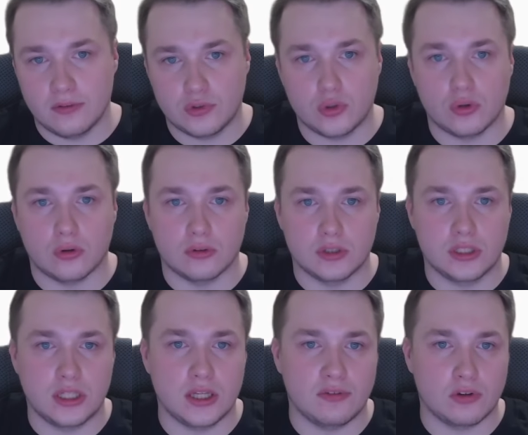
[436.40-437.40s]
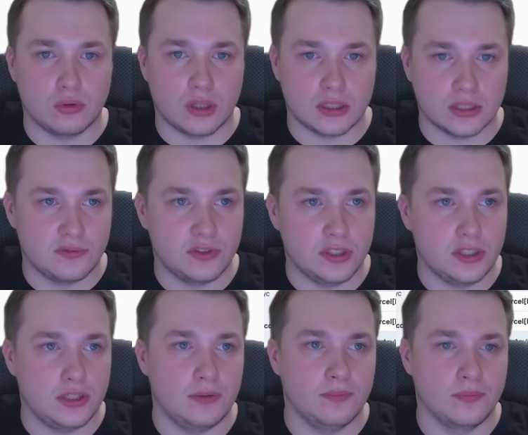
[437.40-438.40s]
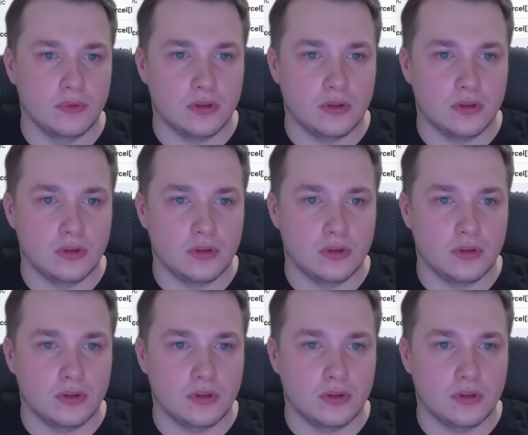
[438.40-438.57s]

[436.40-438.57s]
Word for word: все, сервер у нас в сети.